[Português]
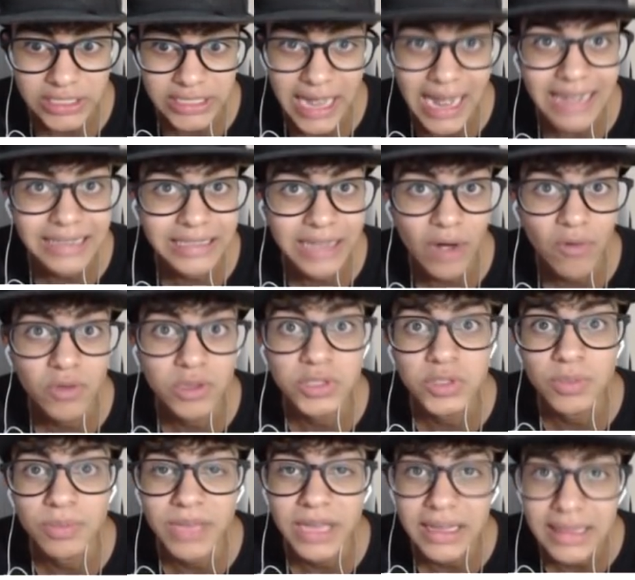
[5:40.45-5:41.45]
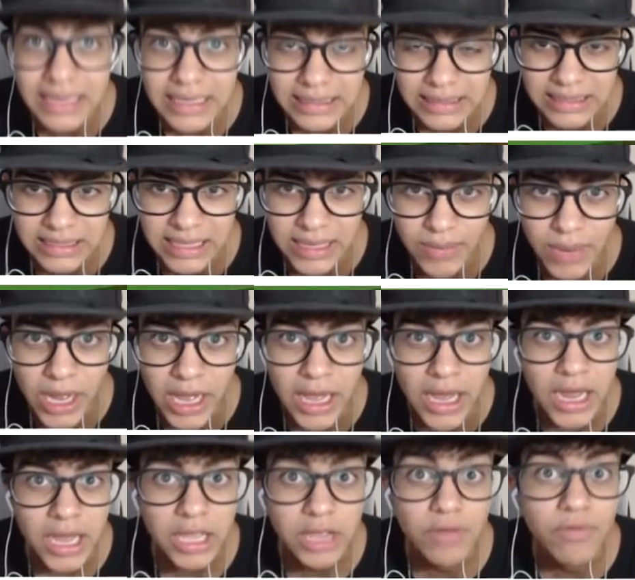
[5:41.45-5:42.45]
Já já eu vou subir ali em cima
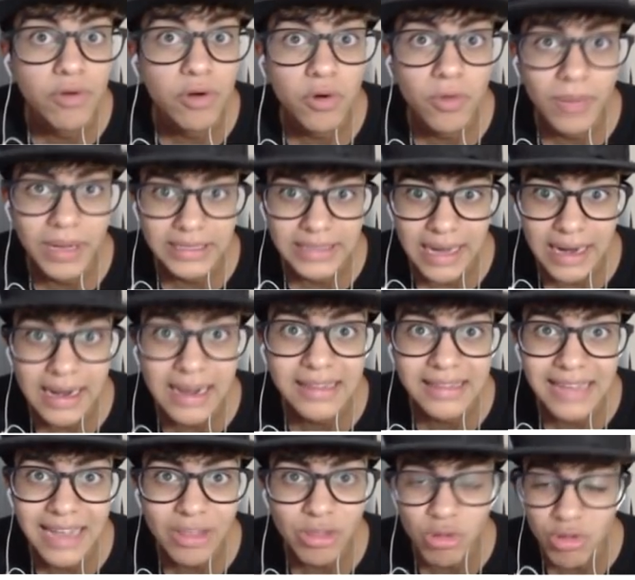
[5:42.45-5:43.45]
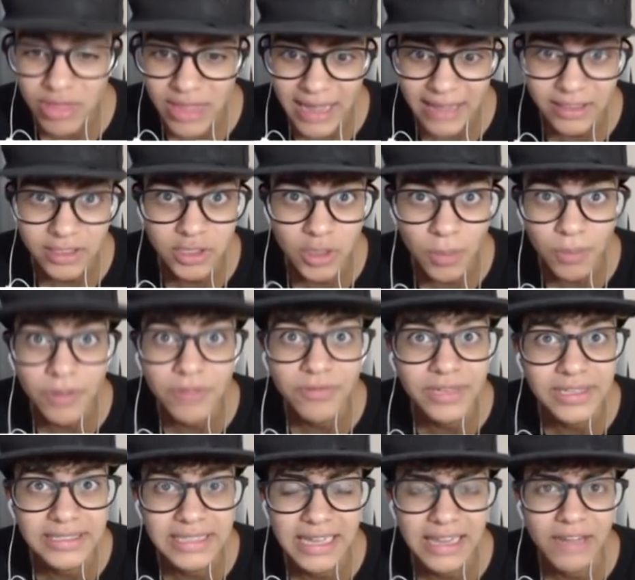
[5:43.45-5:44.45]
e vou começar a cantar do nada. Só pra
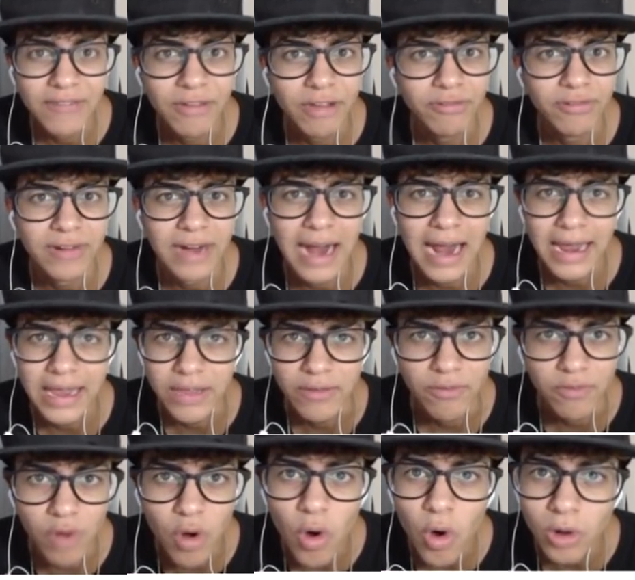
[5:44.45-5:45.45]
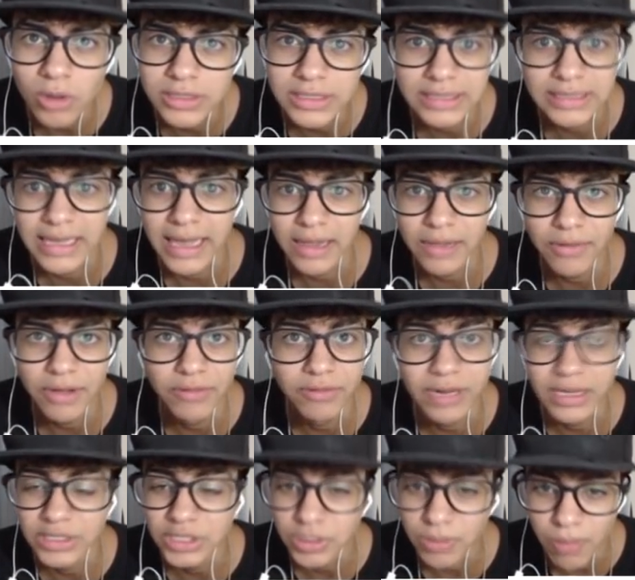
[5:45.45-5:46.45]
ver se ela vai ficar revolt, se ela vai
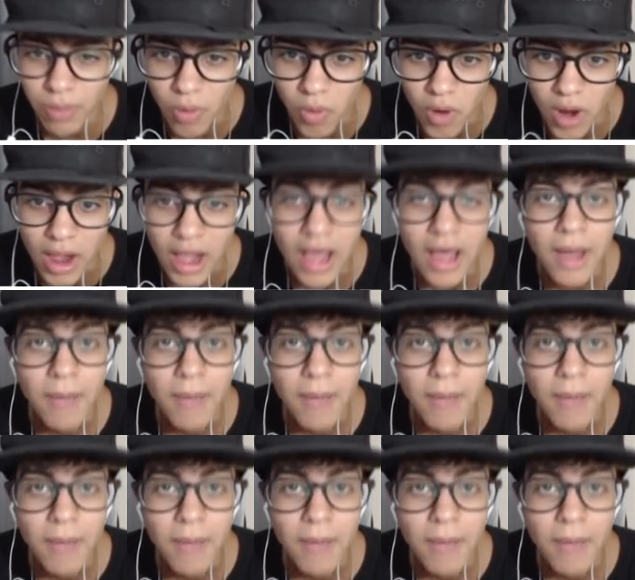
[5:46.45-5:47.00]
ficar de boa.